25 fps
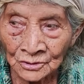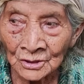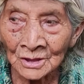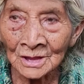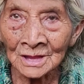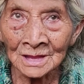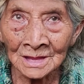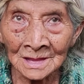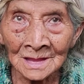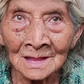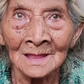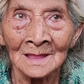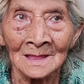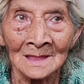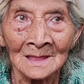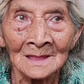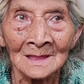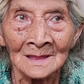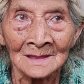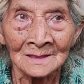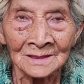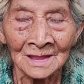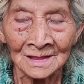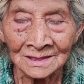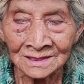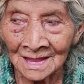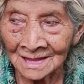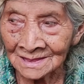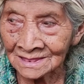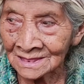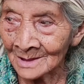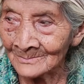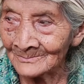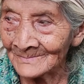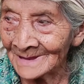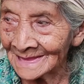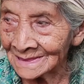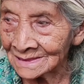Sí, de
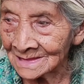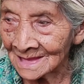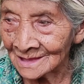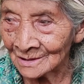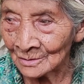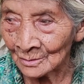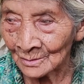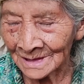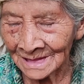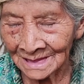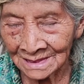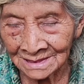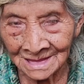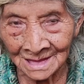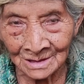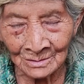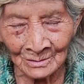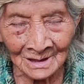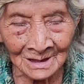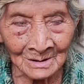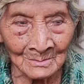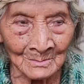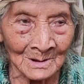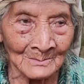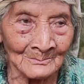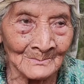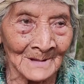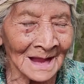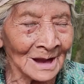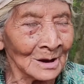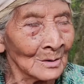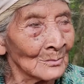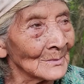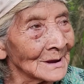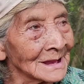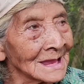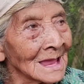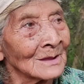siete meses lo quité yo a la mamá,
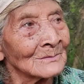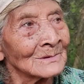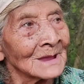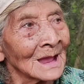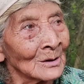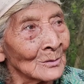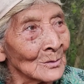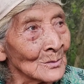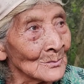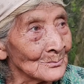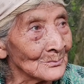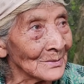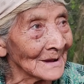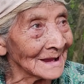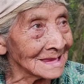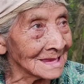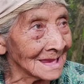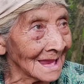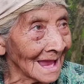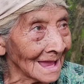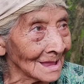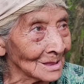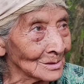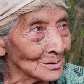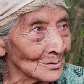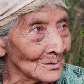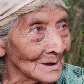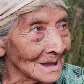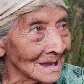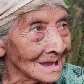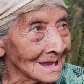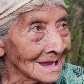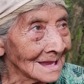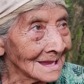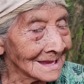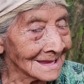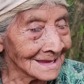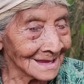como ella había acompañado, ¿verdad?
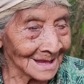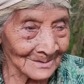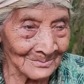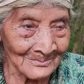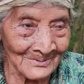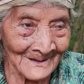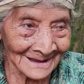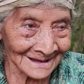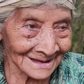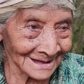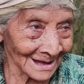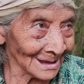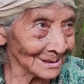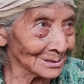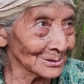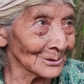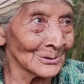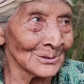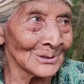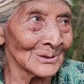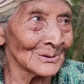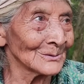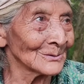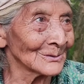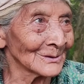y él padrastro todo